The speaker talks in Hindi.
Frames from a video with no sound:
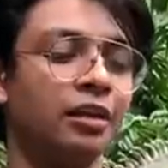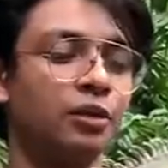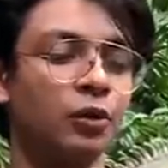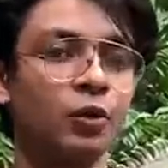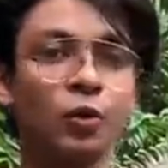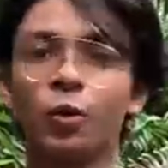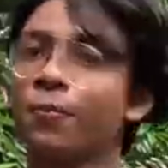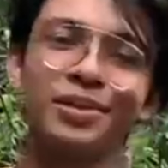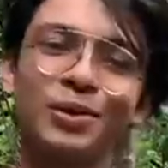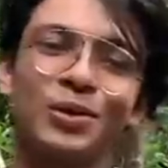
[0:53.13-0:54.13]
तो
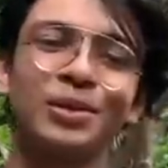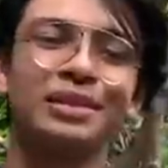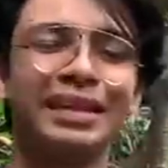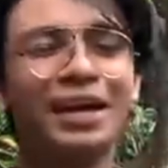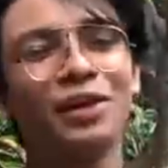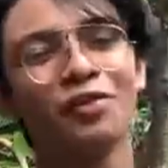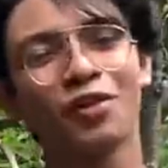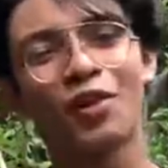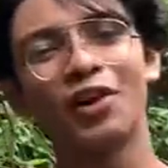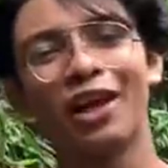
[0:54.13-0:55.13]
तो थैंक यू
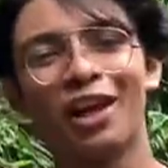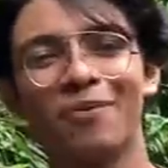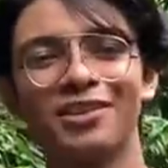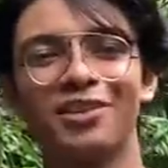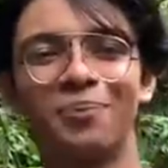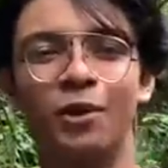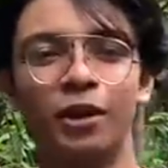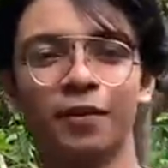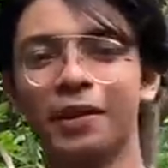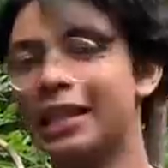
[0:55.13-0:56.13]
फॉर ऑल योर लव एंड
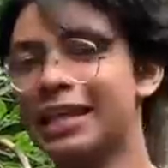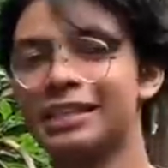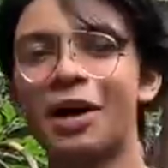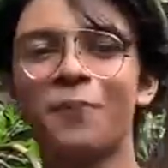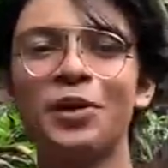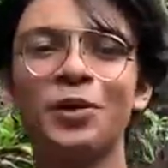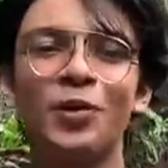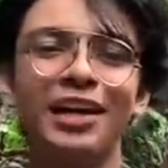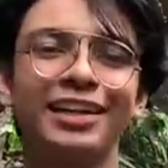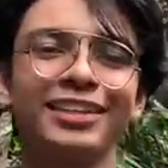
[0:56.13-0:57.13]
सपोर्ट लेट्स जंप इनटू
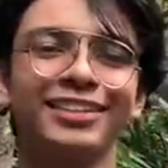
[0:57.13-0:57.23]
इट